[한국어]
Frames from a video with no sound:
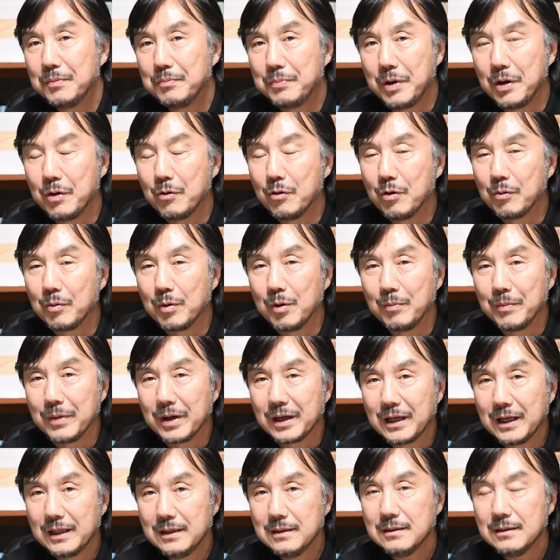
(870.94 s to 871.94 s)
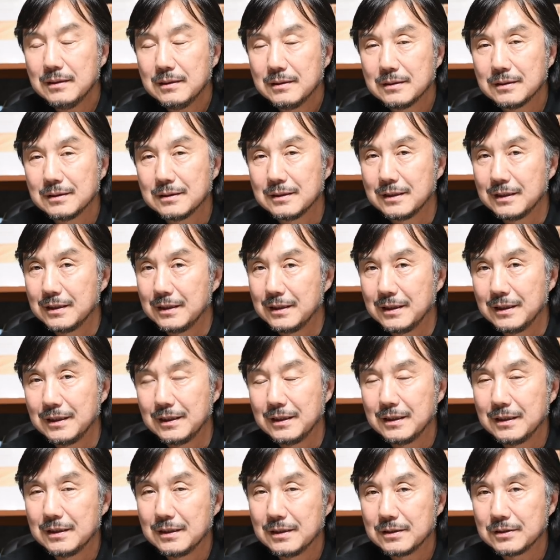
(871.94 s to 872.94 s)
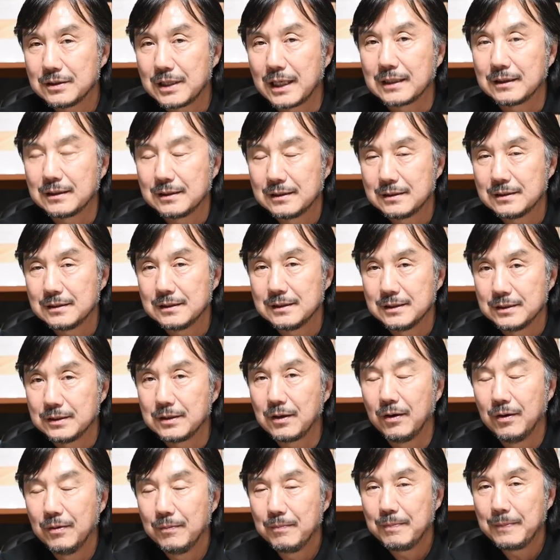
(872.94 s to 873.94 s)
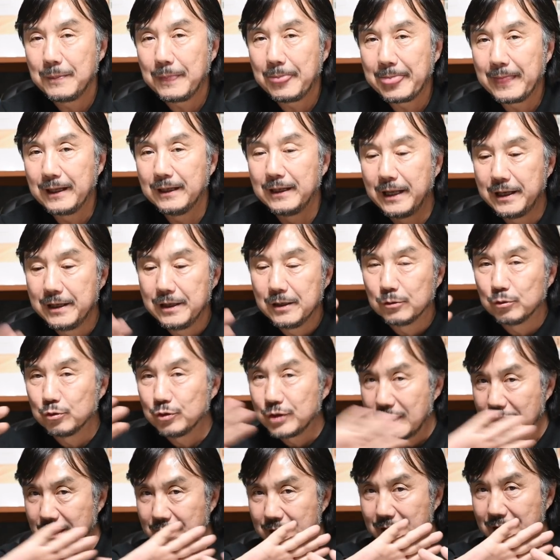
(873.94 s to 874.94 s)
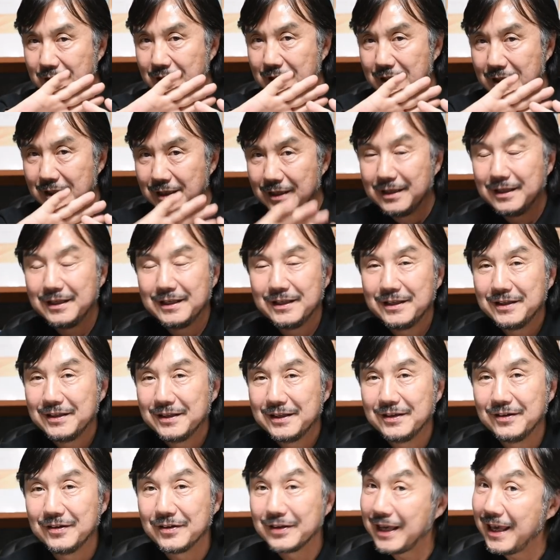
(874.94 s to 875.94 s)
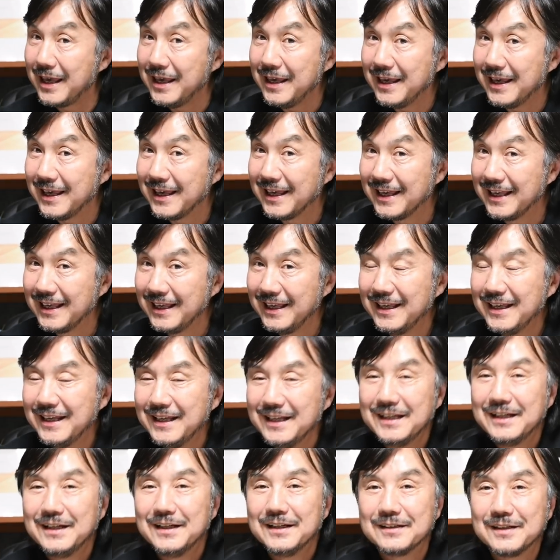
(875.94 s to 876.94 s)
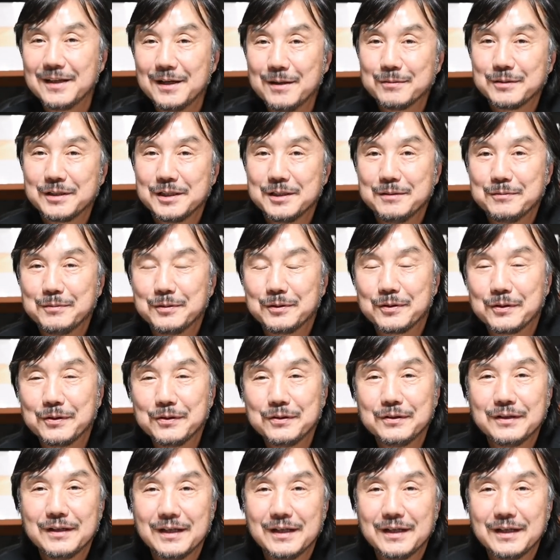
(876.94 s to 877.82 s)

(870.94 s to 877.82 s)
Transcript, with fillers: 배워볼 만한 샷이죠. 레이어 두 장 걸기. 오케이? 다음 사진 보도록